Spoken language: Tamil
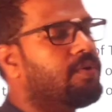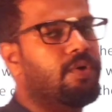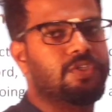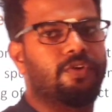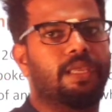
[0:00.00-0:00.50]

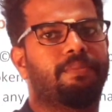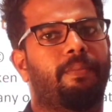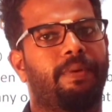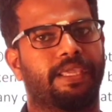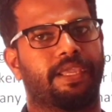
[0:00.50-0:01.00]
கோர்ட்டோடைய
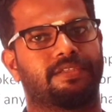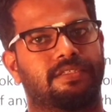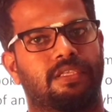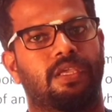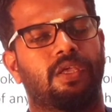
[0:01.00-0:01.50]

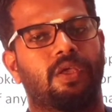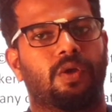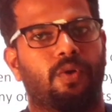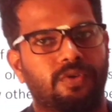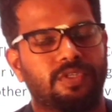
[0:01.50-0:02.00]
பப்ளிகேஷன்ஸ்
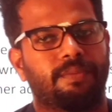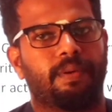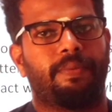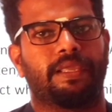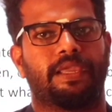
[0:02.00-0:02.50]
கோர்ட்டோடைய
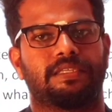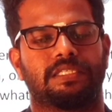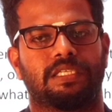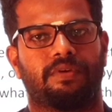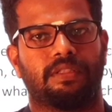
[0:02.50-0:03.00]

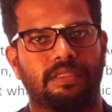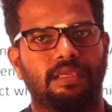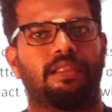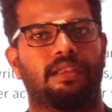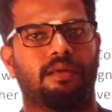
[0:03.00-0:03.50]
பப்ளிகேஷன்ஸை வந்து
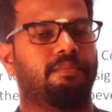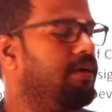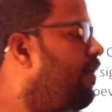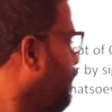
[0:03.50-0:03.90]
நம்ம